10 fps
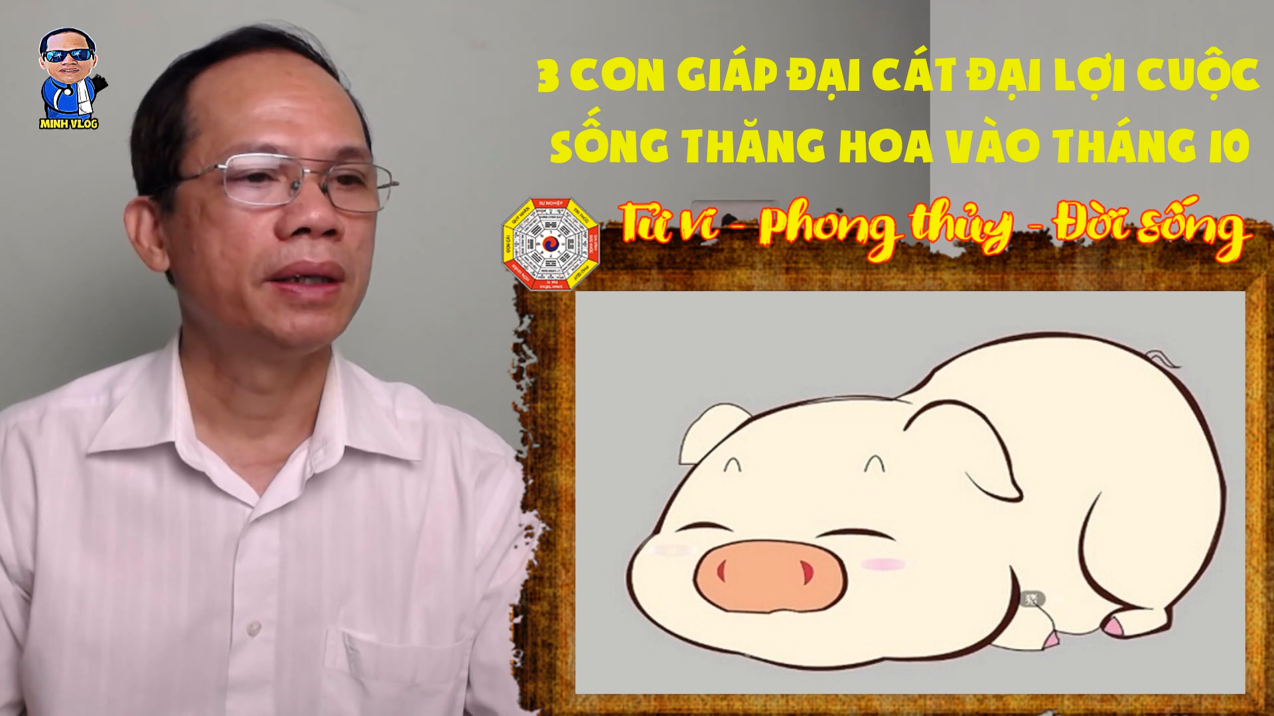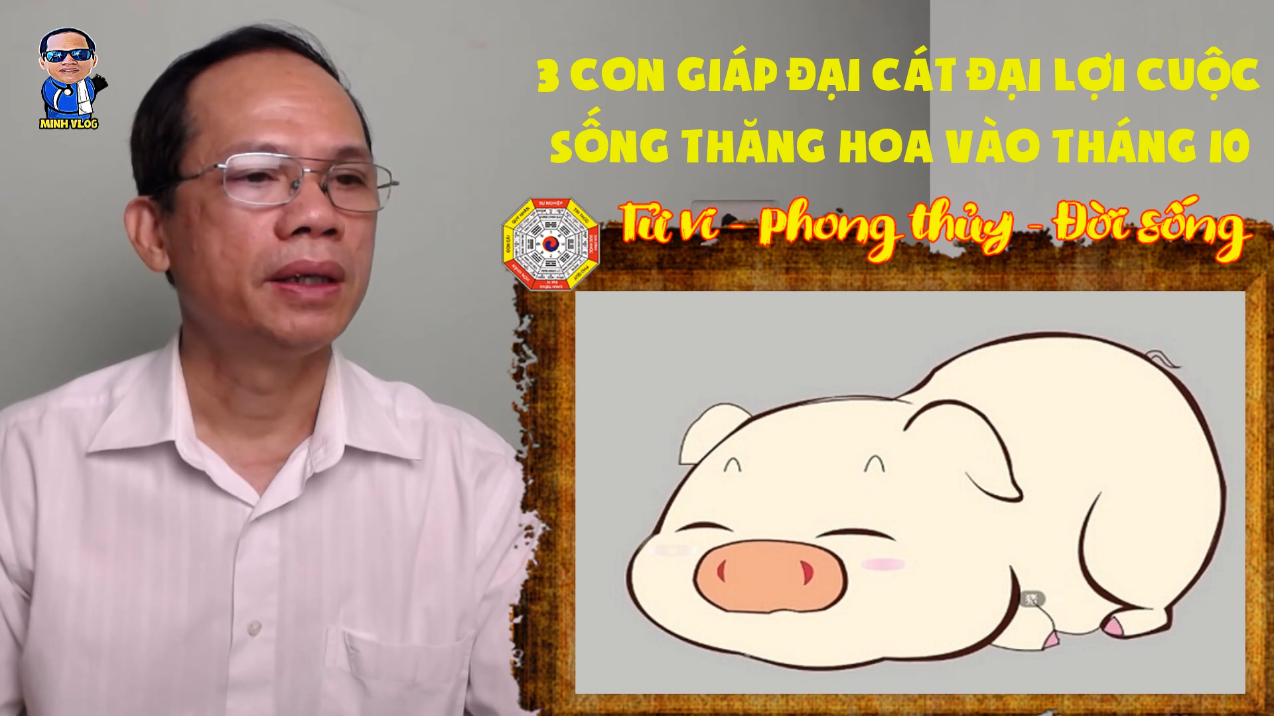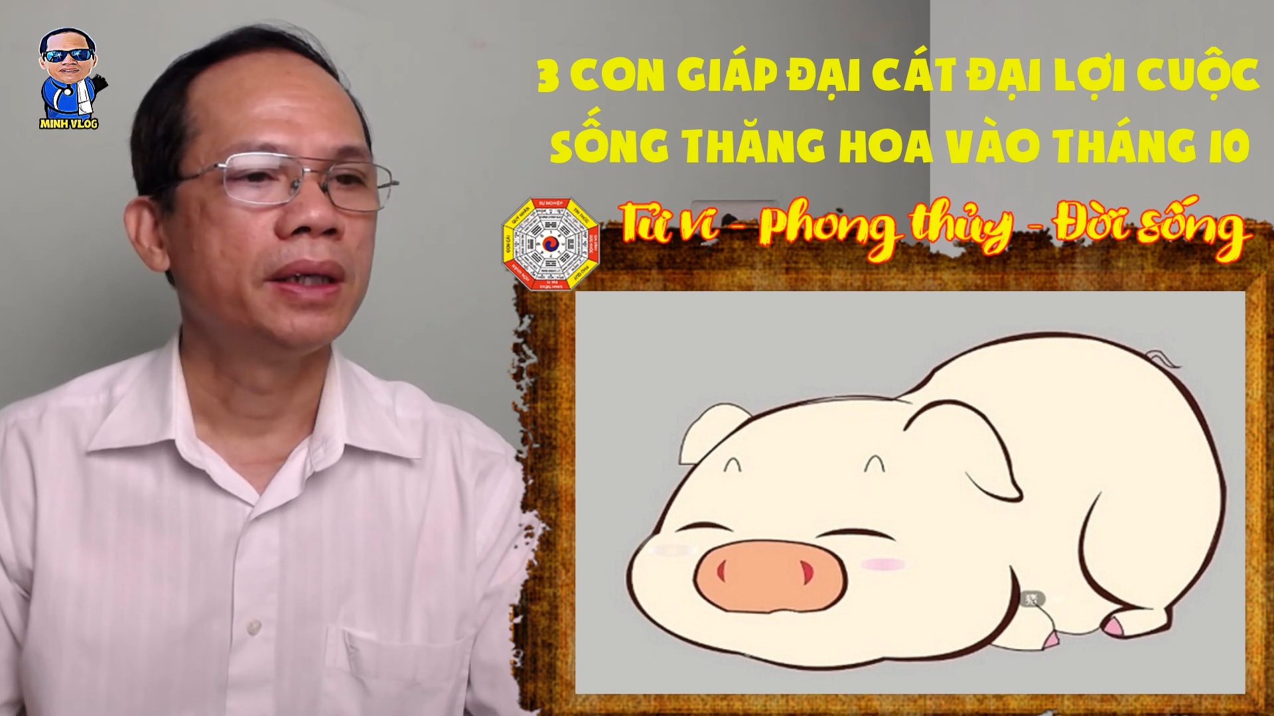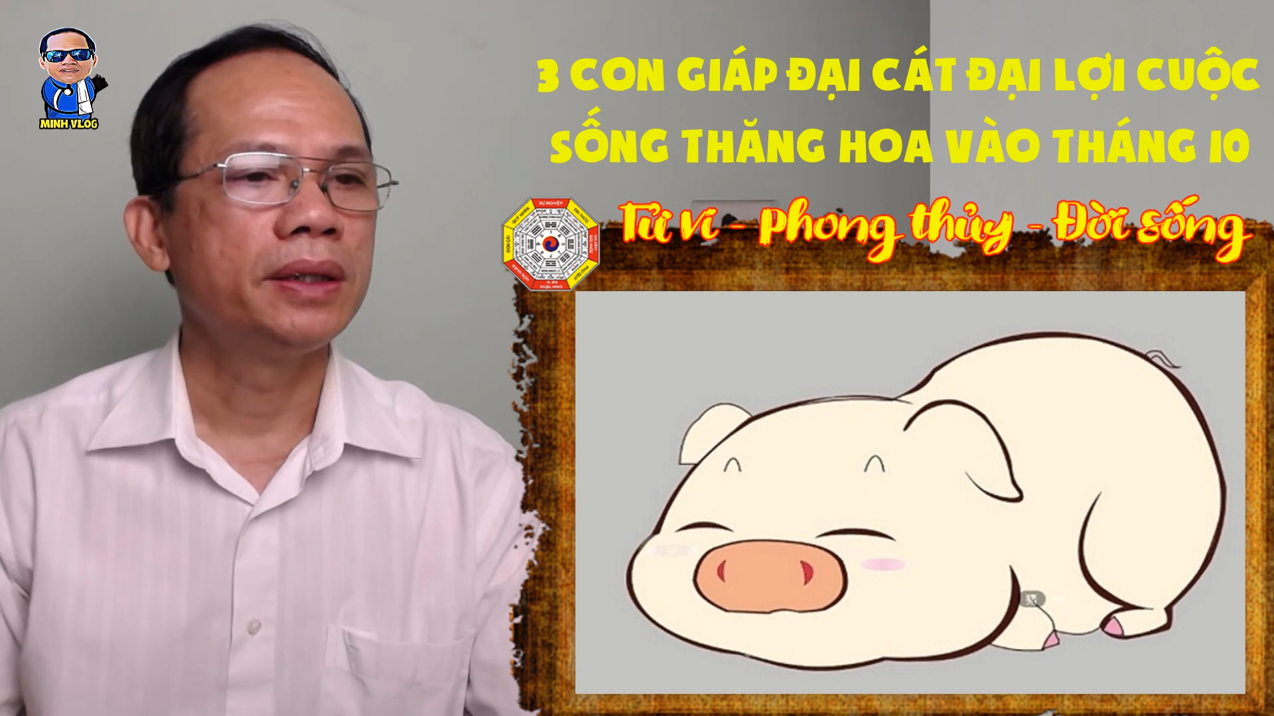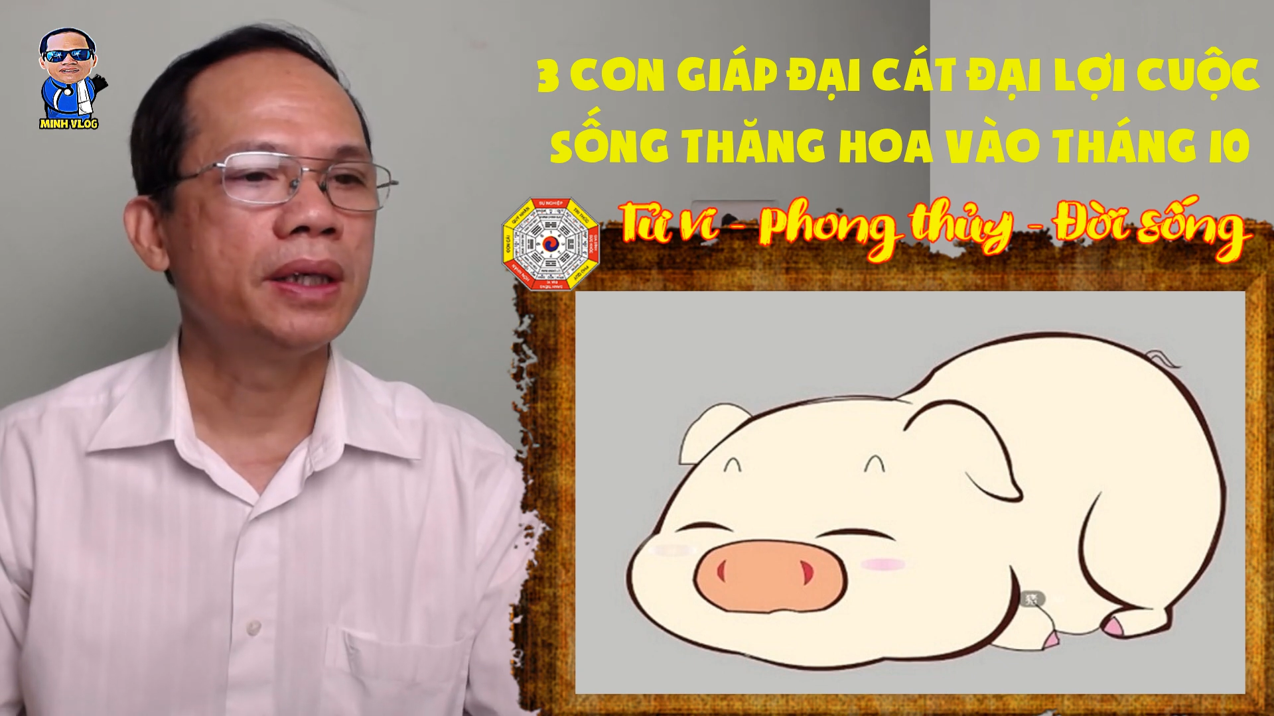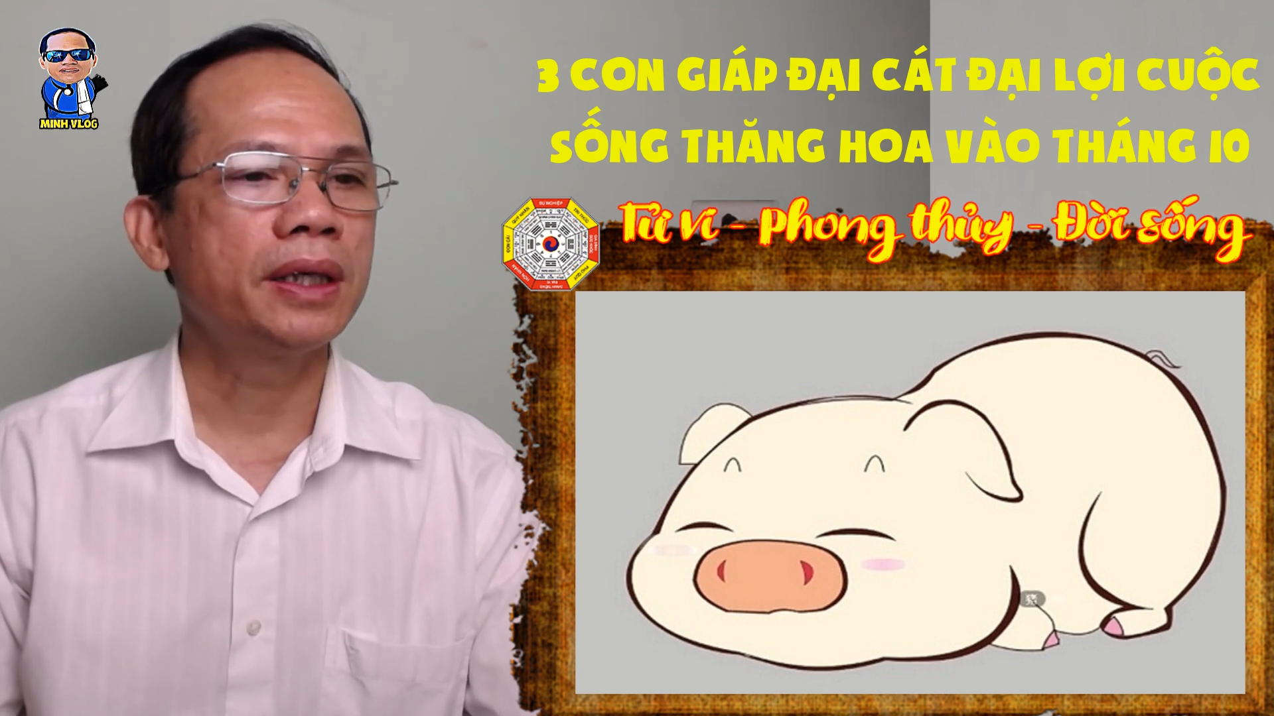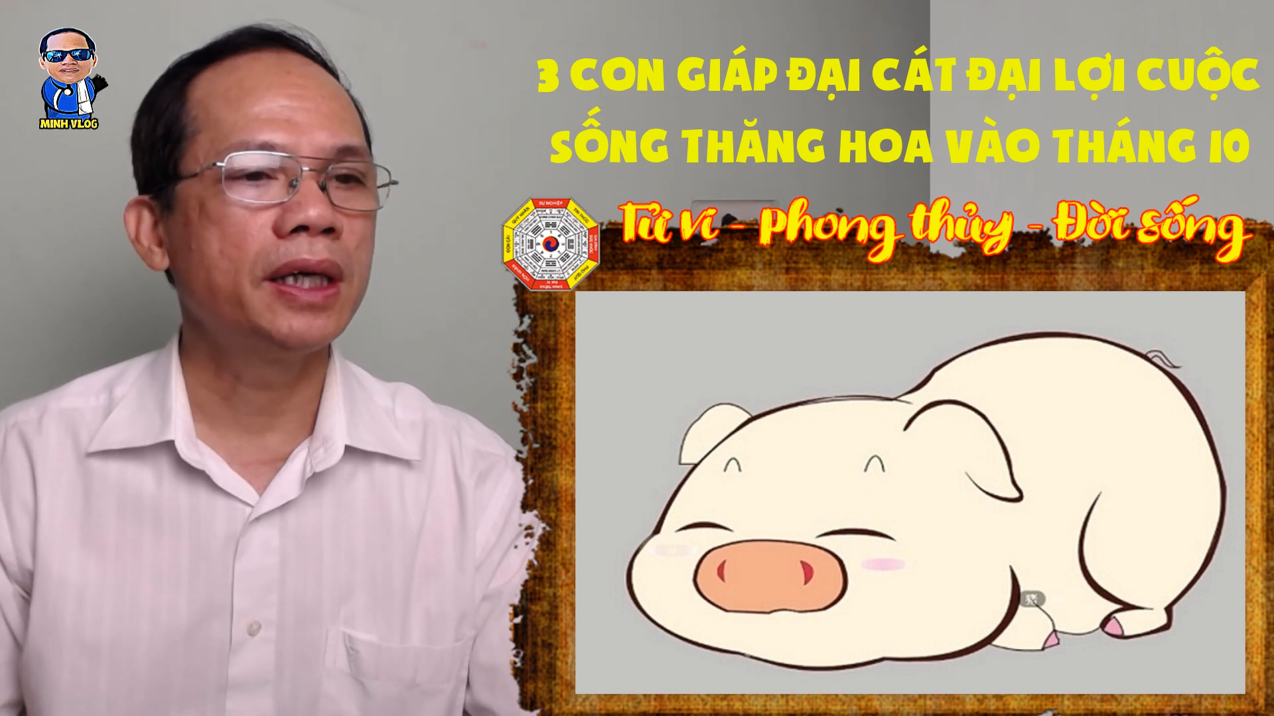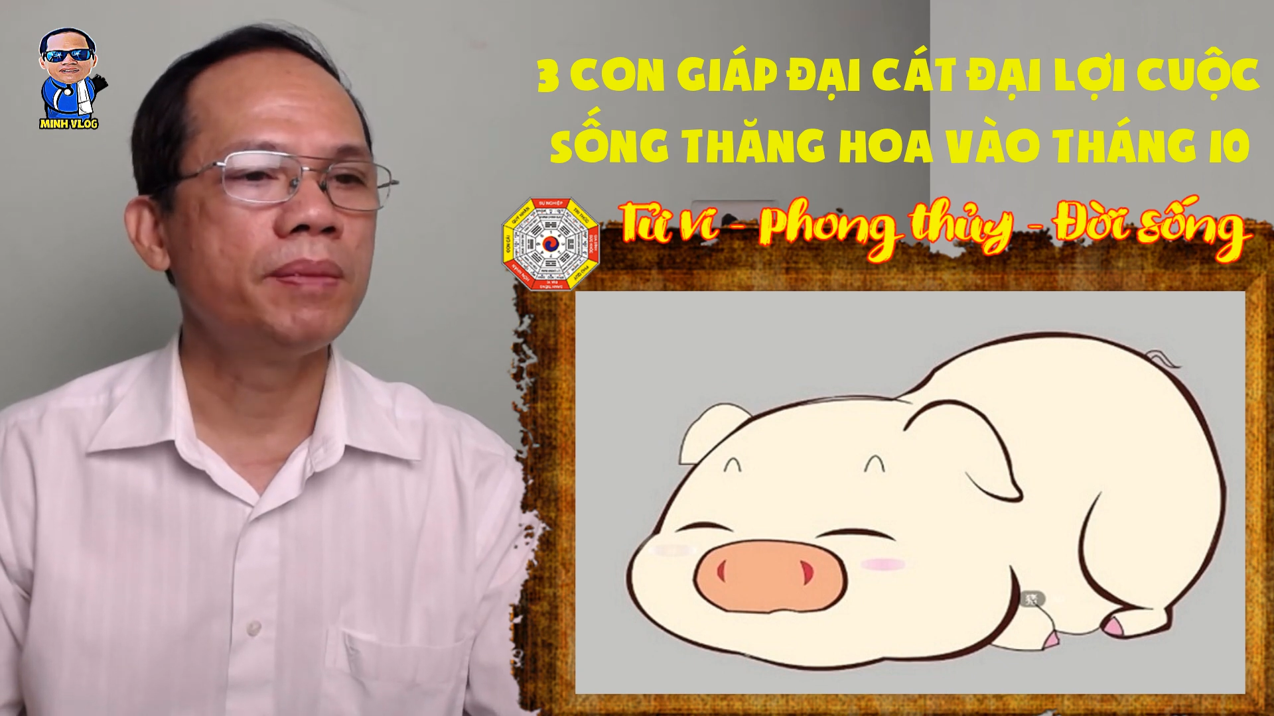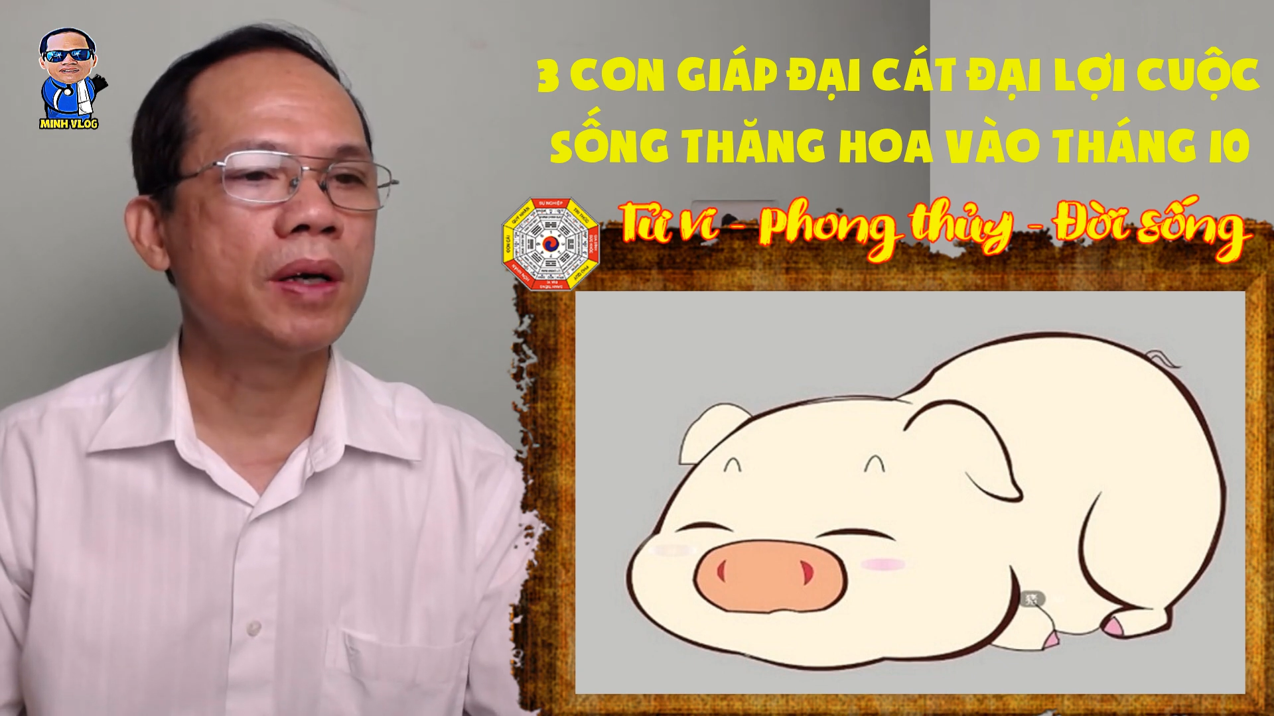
Trước khi bước